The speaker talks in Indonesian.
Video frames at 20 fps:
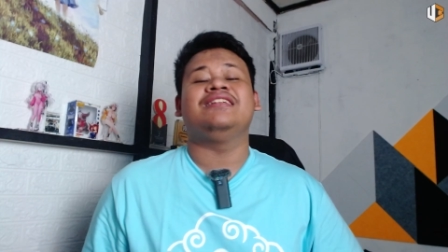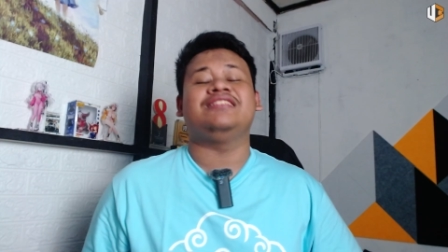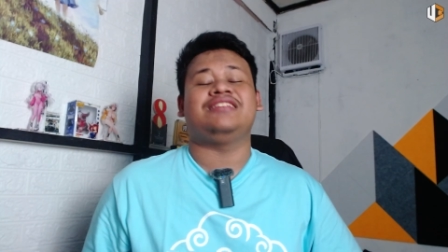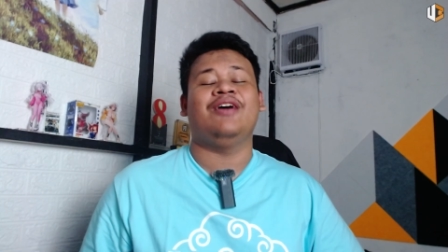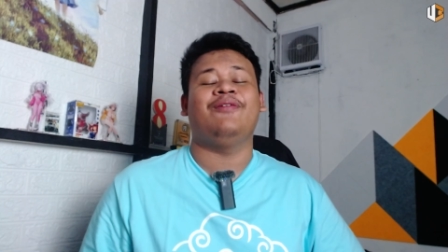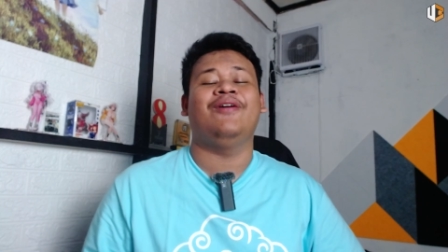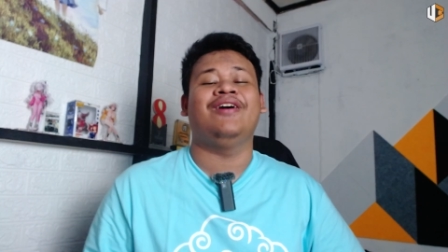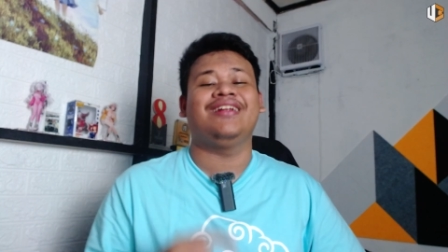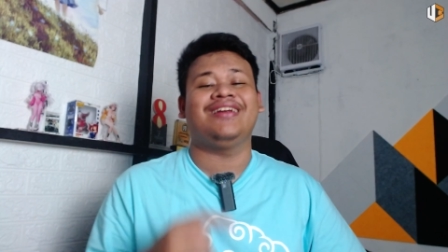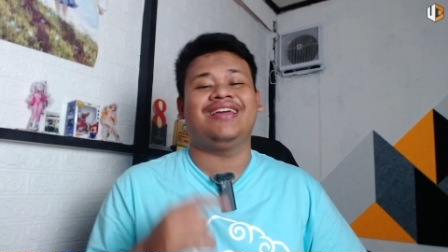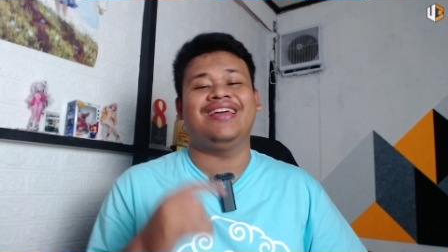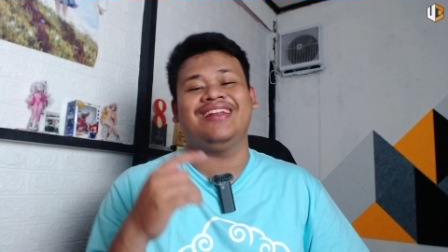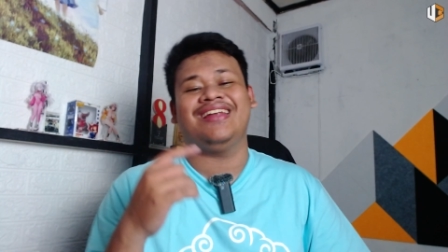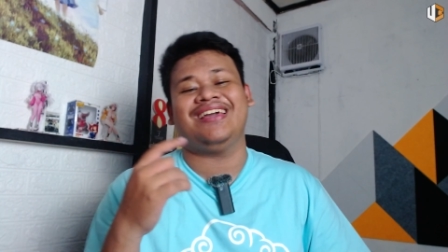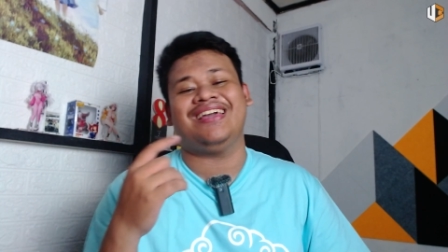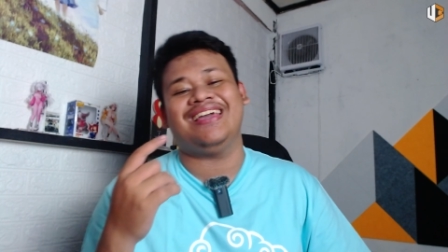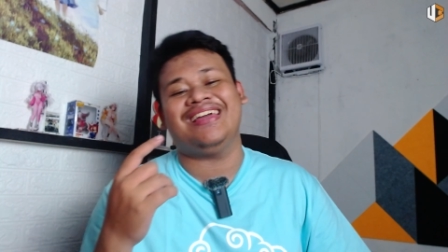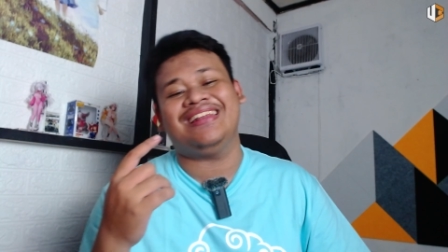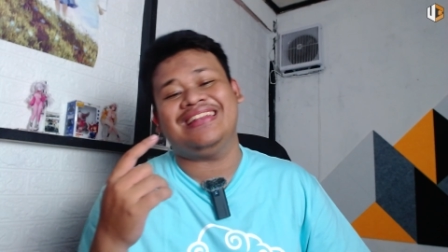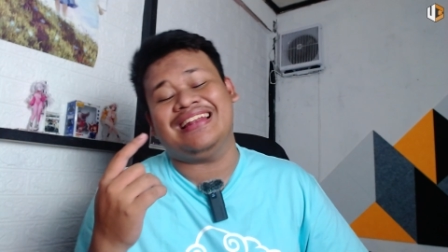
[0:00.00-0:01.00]
Seven
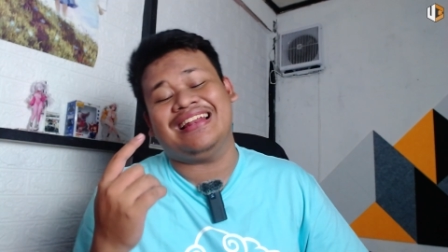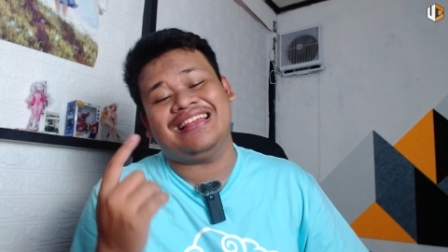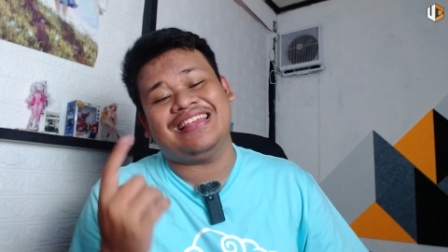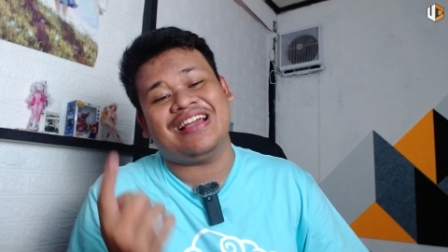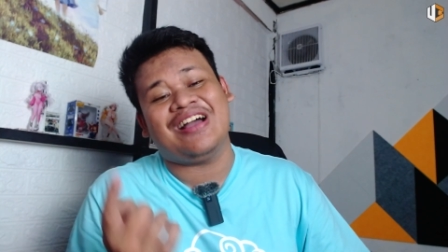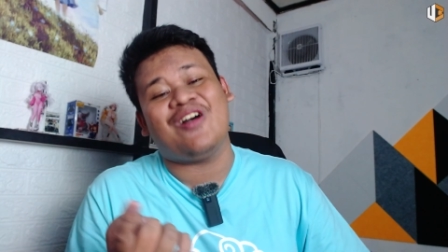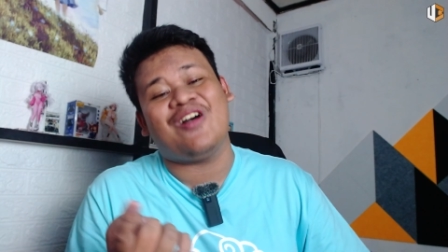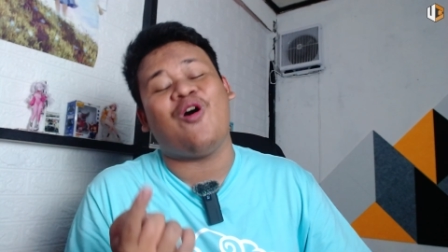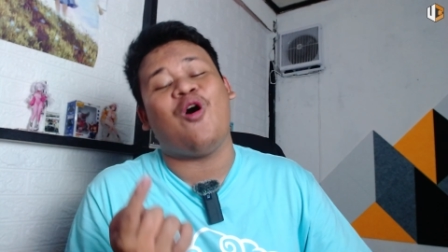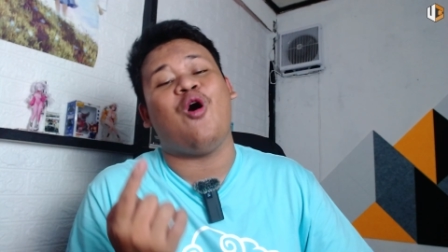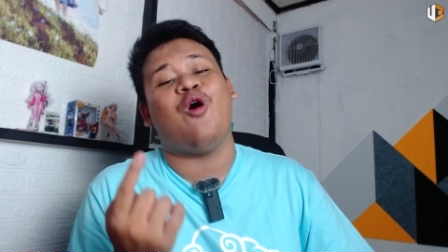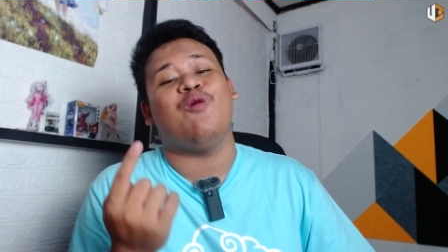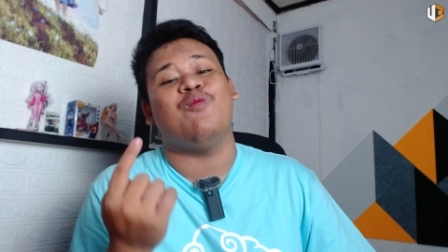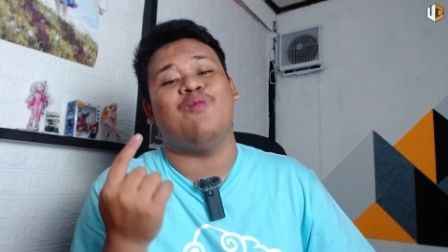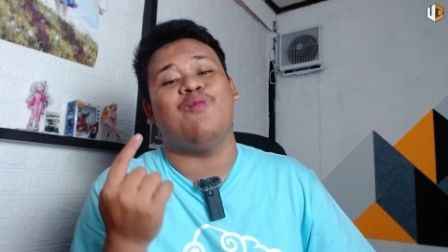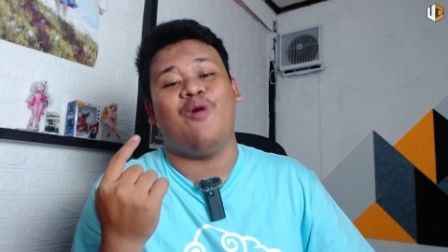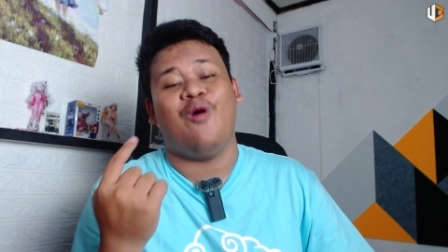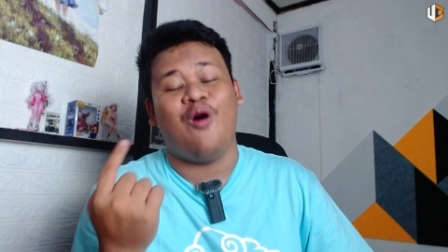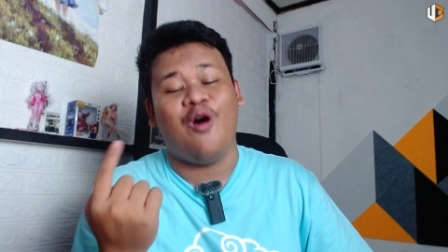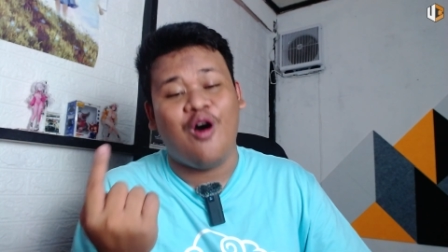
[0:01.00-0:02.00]
Connect Idol aja
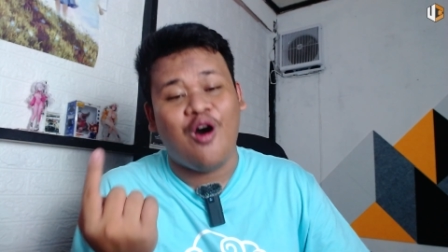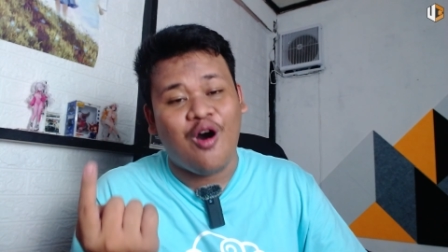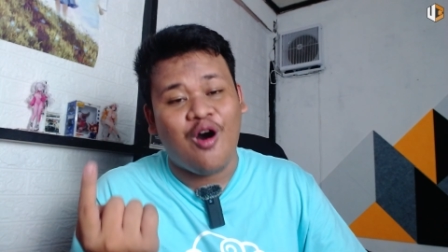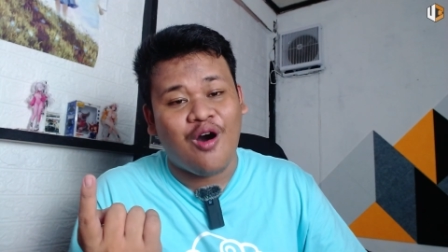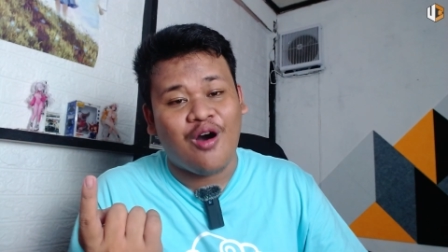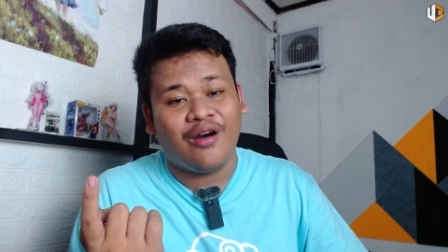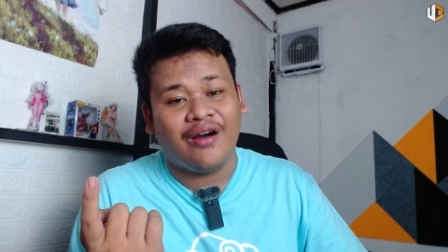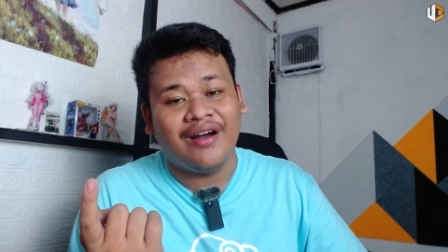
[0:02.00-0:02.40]
ngomong.